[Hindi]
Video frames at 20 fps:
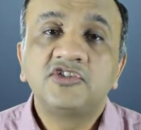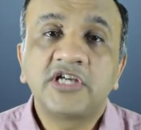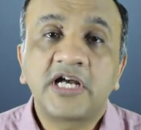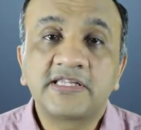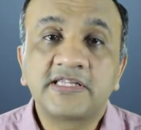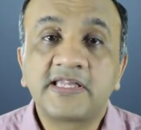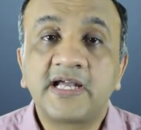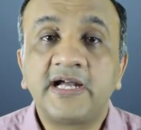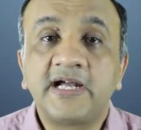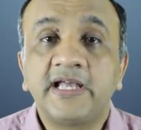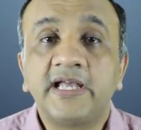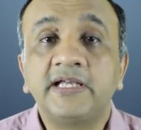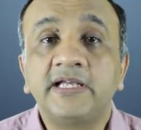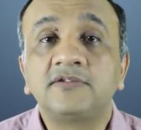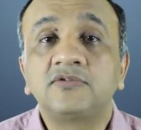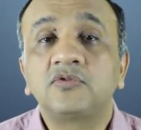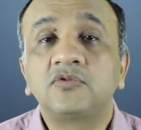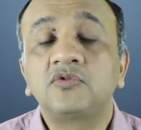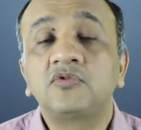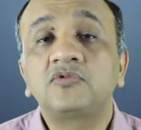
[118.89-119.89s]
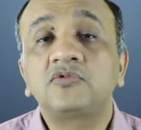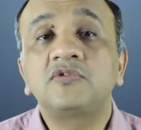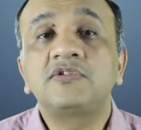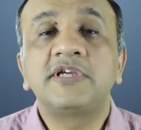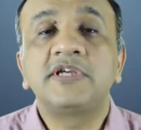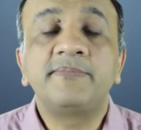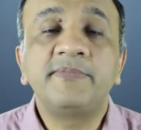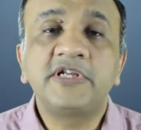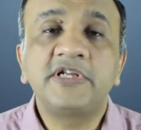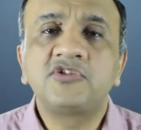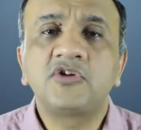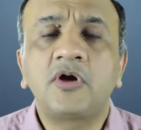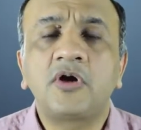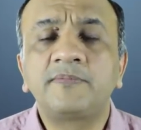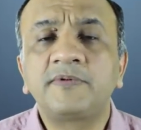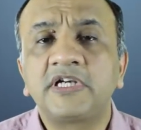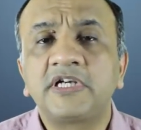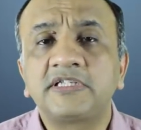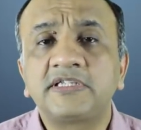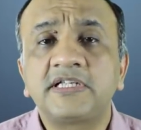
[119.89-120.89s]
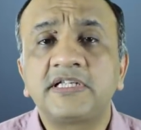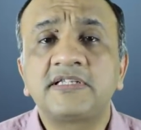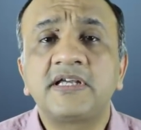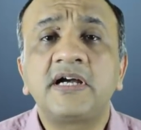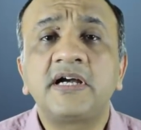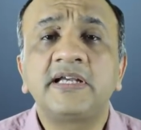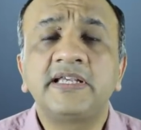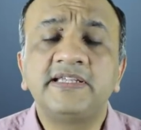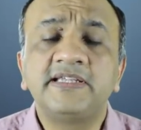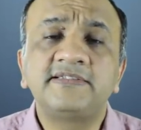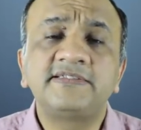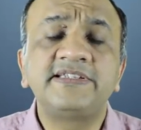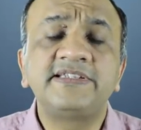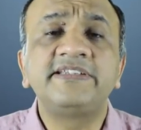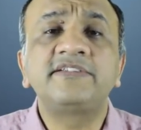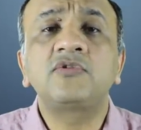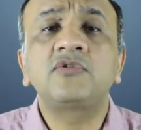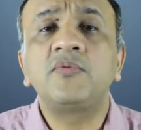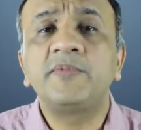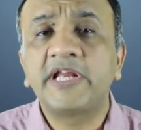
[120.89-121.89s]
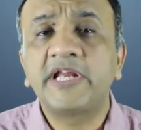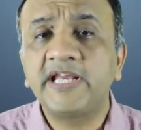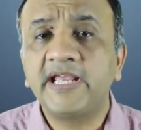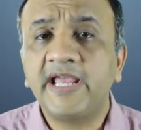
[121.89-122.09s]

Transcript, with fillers: जाता है तो तो दोस्तों जब मैं जॉब करता था इस चीज़ को मैंने